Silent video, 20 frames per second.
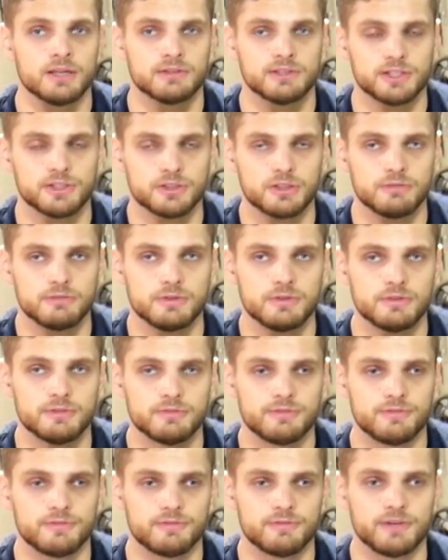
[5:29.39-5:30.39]

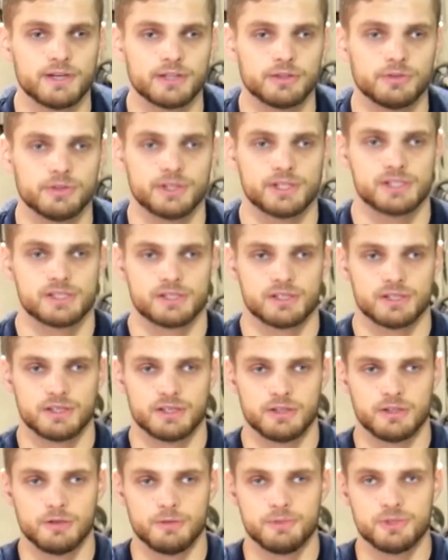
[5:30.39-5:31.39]
Dodatkowo warto jest
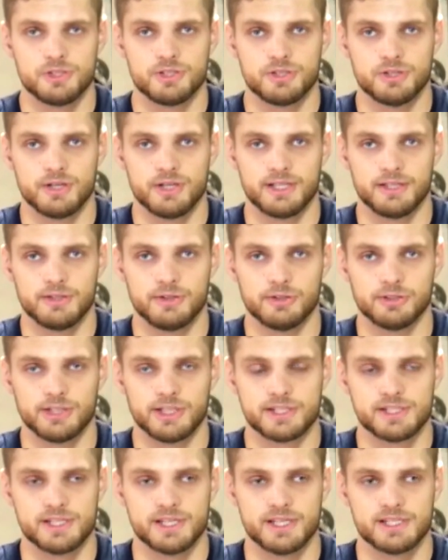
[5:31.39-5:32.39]
e, robić
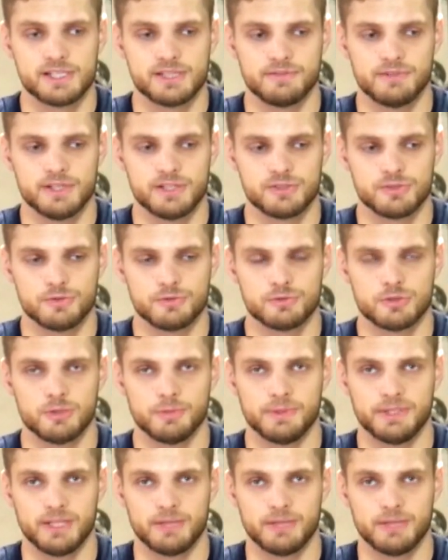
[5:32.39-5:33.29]
rotację zewnętrzną stopy,